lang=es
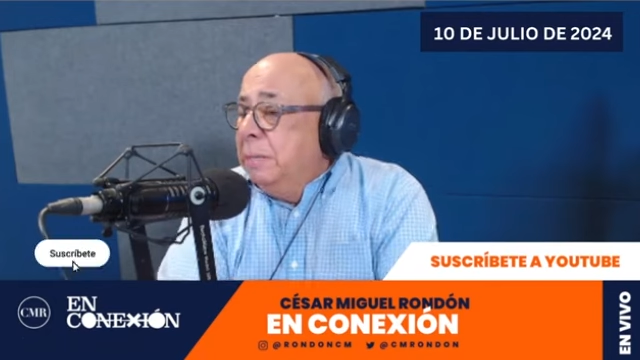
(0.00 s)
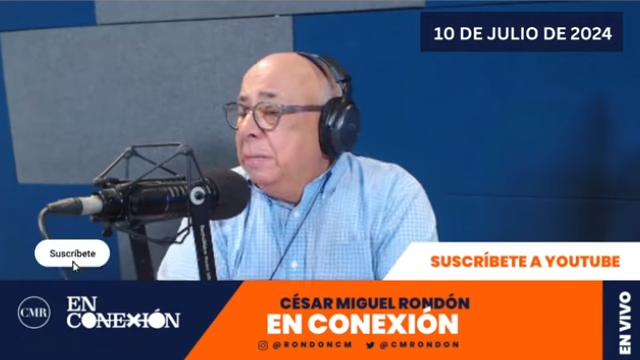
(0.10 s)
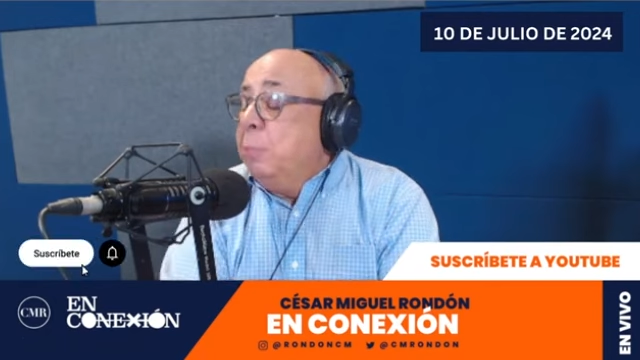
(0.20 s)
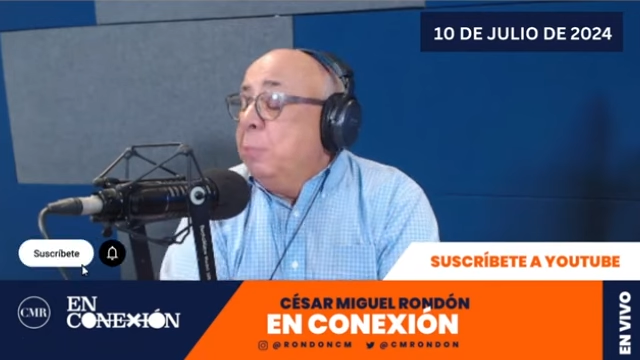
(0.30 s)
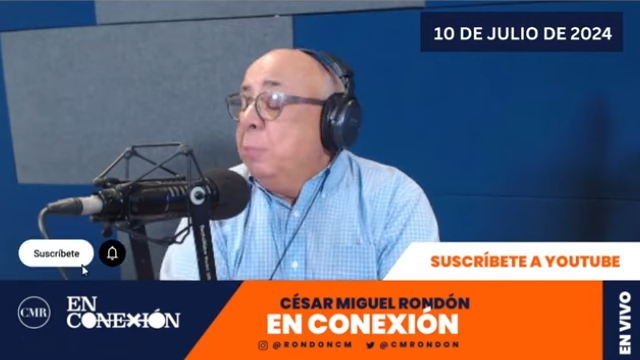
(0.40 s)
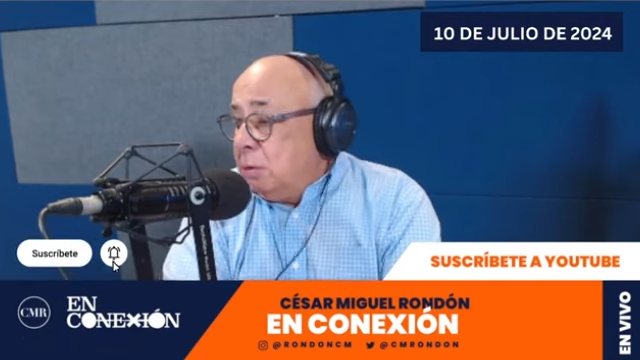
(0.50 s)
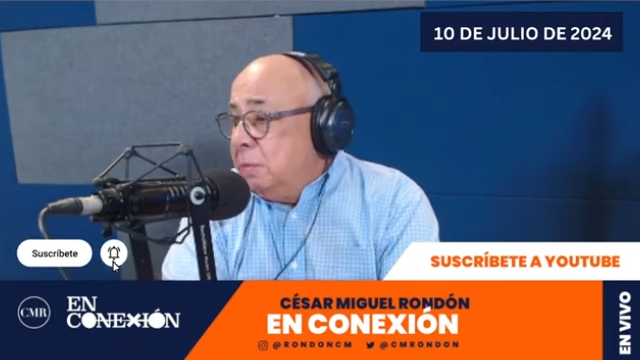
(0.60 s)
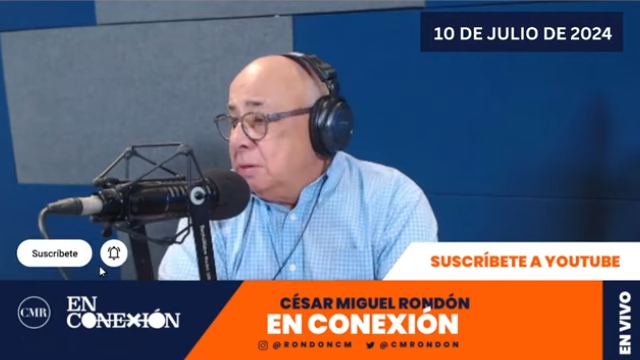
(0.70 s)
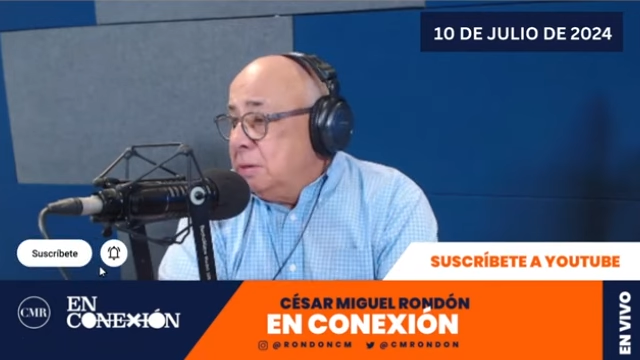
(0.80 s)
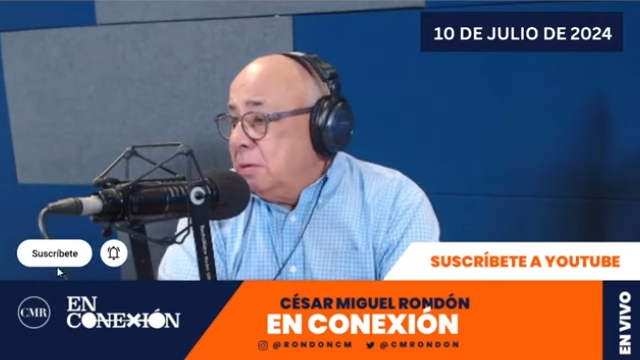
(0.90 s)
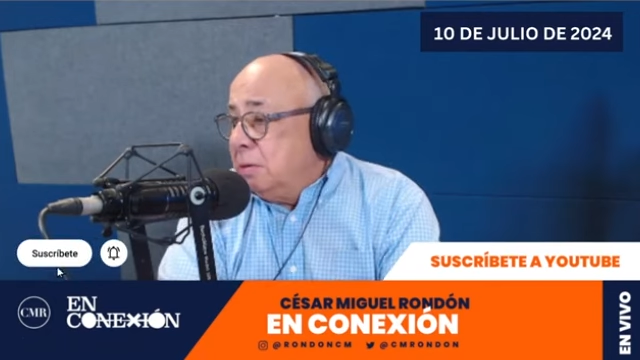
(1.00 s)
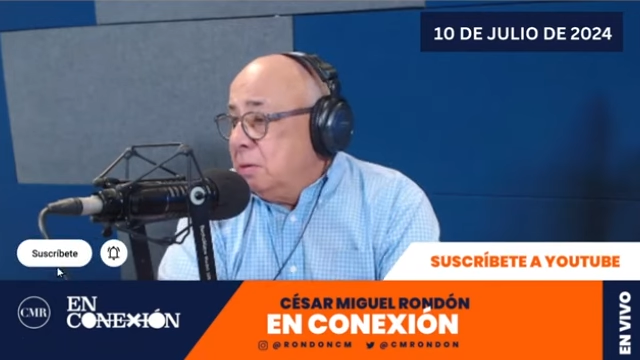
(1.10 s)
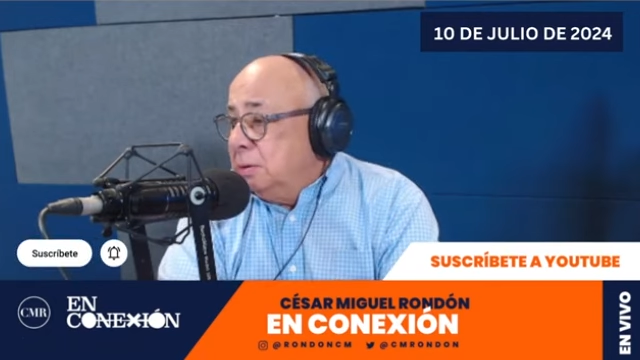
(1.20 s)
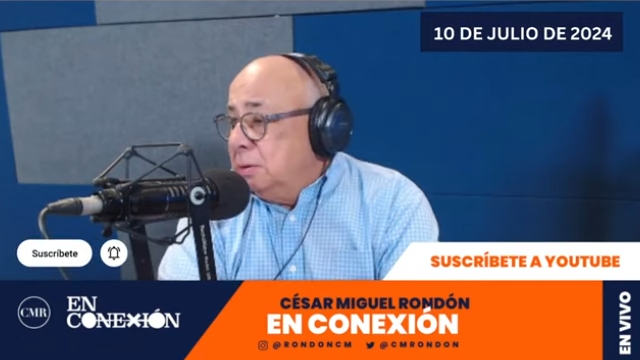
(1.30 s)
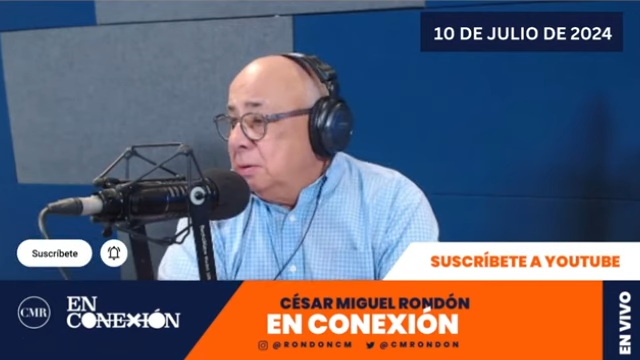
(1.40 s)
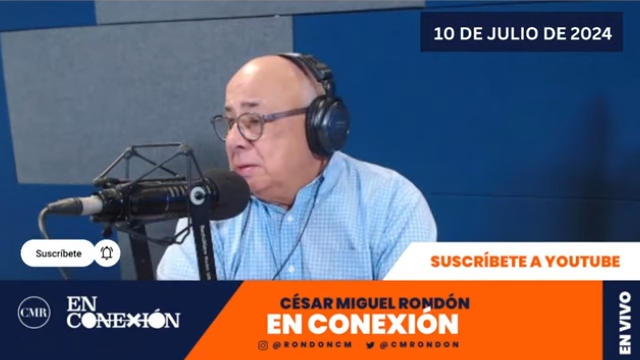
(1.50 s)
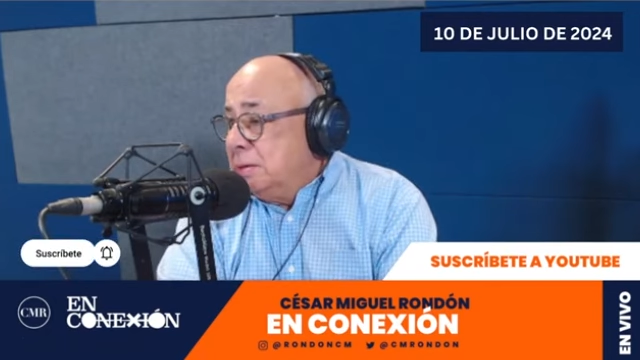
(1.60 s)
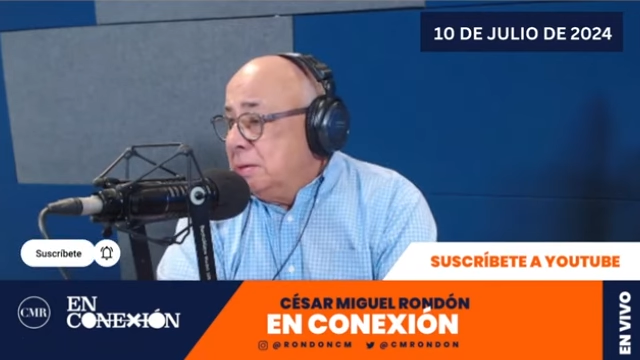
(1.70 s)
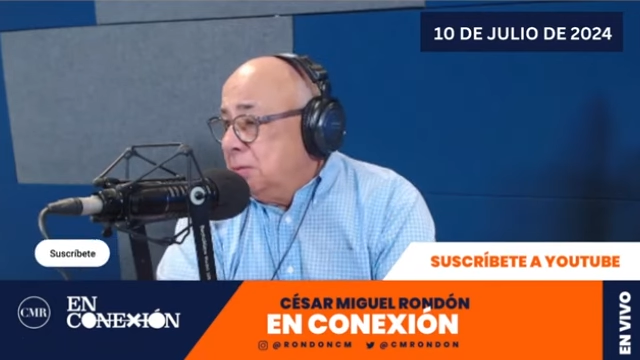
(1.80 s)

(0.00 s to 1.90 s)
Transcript: vamos a conversar con Delsa